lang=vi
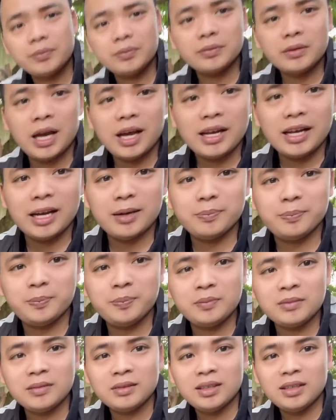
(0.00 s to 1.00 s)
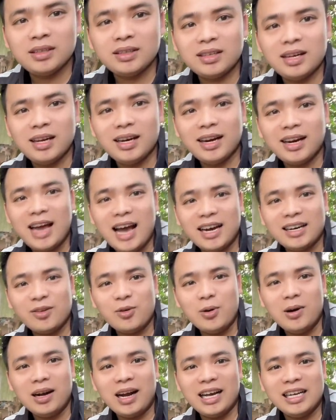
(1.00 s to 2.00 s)
đây anh em đây là đạn
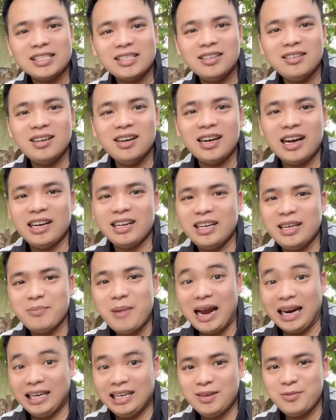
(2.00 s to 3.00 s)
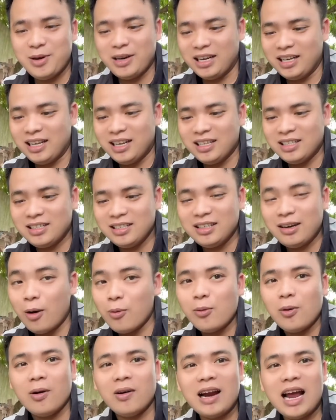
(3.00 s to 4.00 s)
của ngày xưa đấy đi bắn nhé mọi người nhé chứ
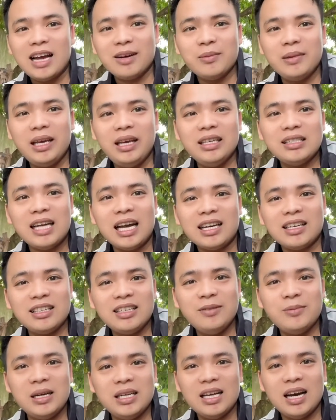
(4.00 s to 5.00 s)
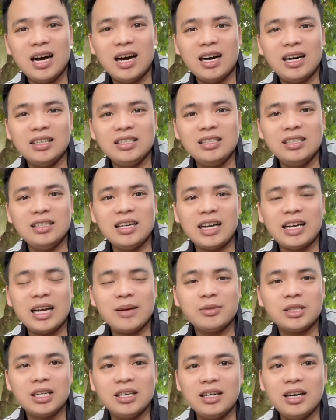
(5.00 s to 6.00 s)
không có đạn bi sắt như bây giờ như anh em
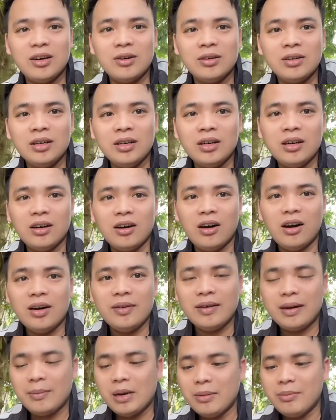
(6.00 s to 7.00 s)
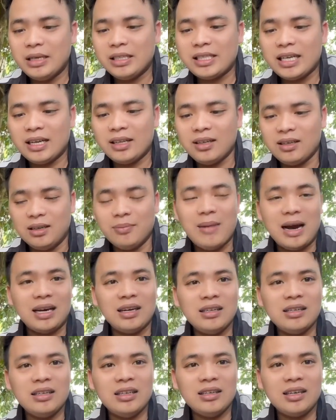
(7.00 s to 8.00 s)
chơi đâu đó và bây mình sẽ thử
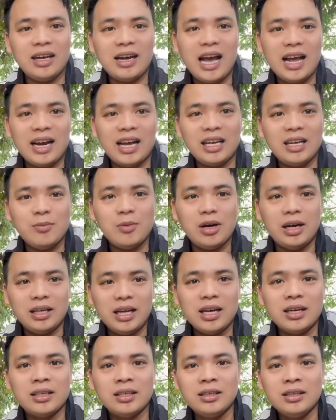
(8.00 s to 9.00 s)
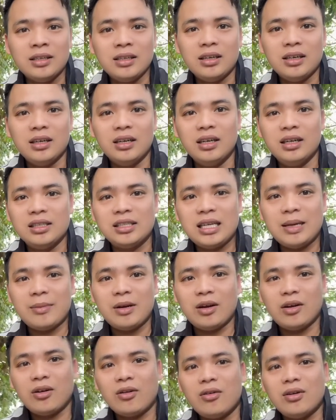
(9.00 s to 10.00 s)
bắn cái đạn này nhé mọi người nhé à, ờ, xem
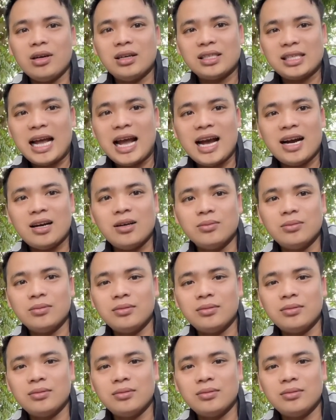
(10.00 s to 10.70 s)
nào nó có được xa không